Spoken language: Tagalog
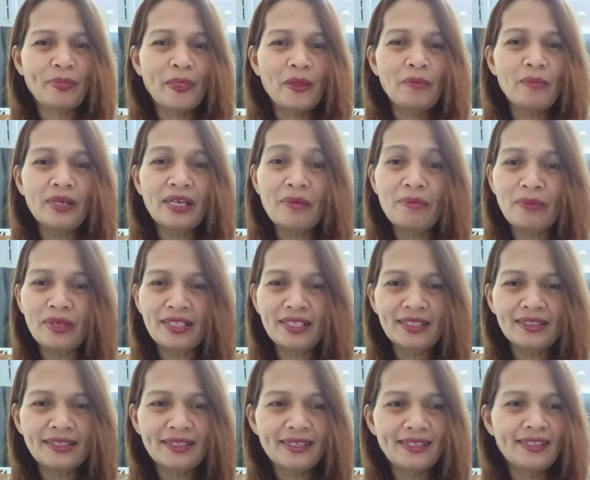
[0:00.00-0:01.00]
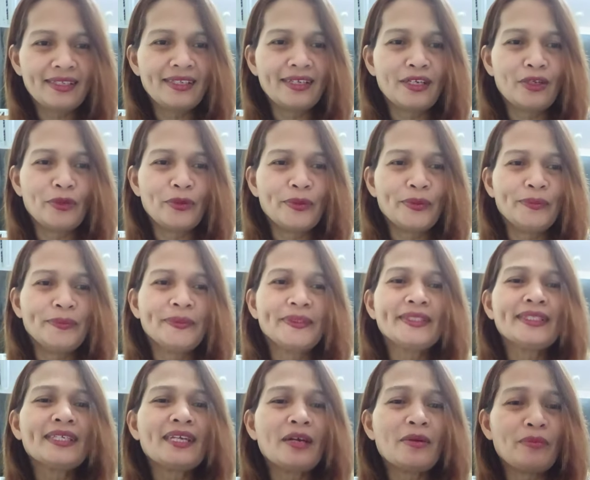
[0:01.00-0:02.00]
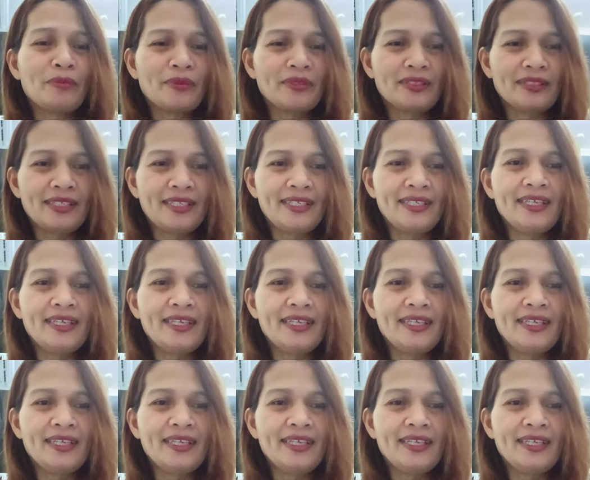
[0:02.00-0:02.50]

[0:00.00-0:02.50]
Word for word: Kapanatagan ng loob, kapatid